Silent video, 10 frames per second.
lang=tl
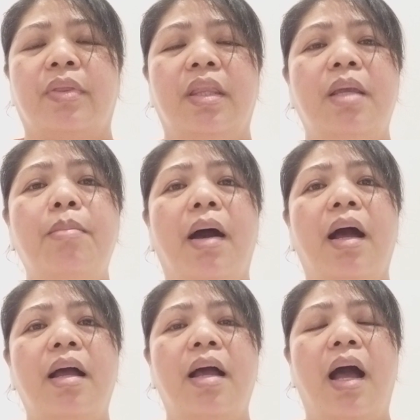'Di
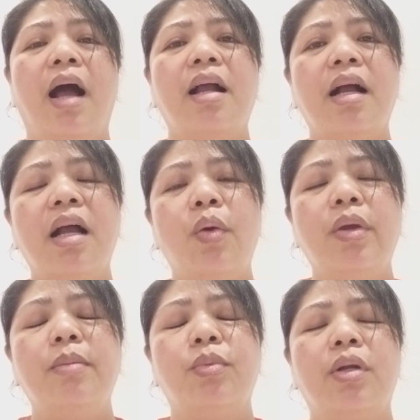ba? Ang
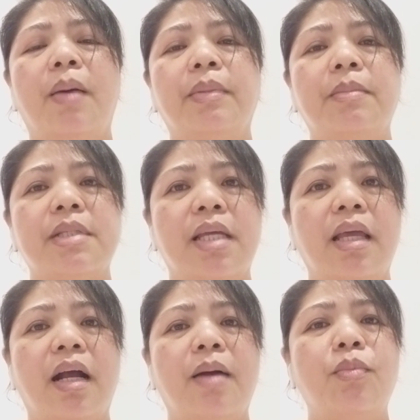gagawin mo, dapat
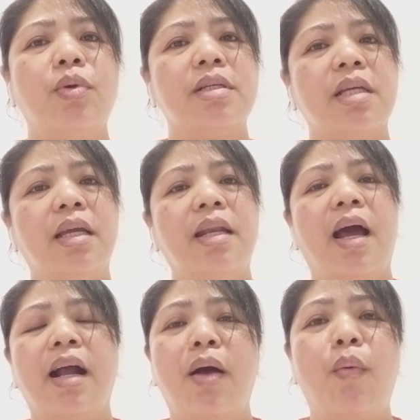masaya ka muna sa
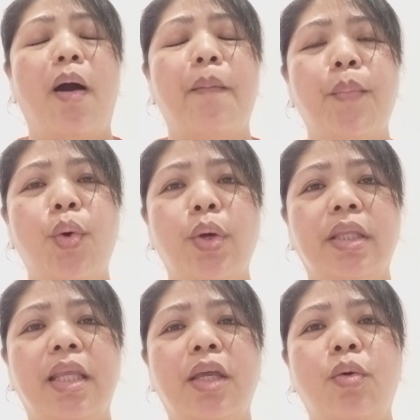ginagawa mo,
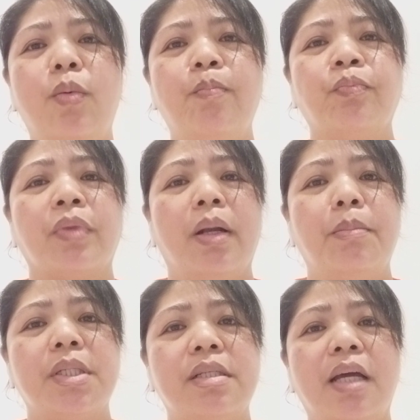hindi yung
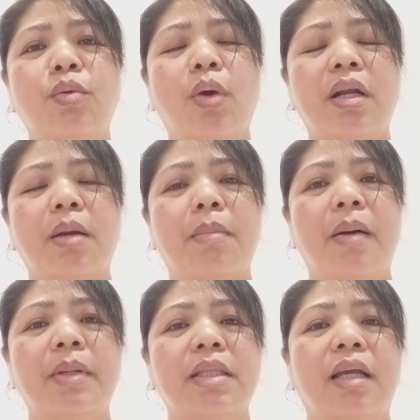masyado ka
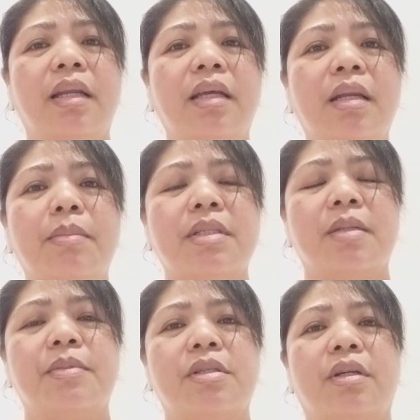nagmamadali na
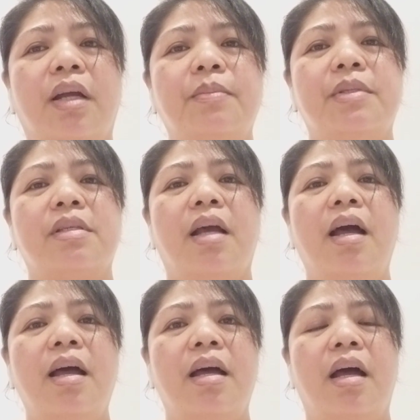ma-subscribe
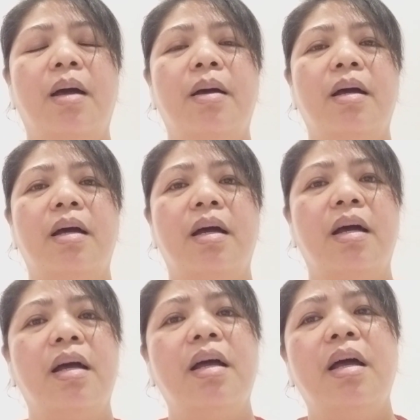ka.
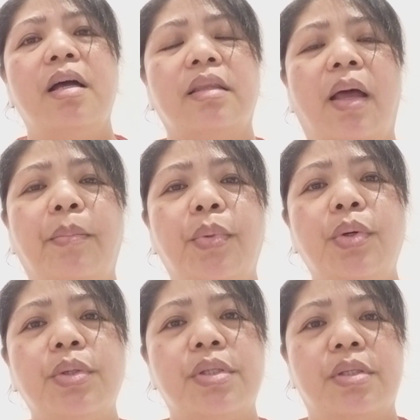Ah,
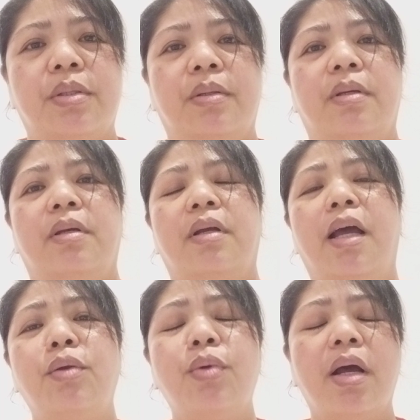tapos
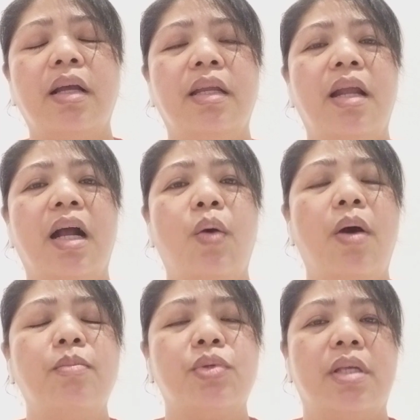ganun ang
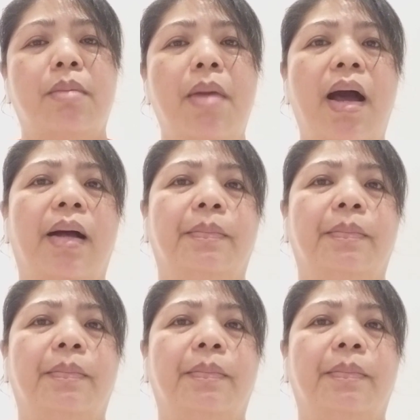ginagawa mo sa iba.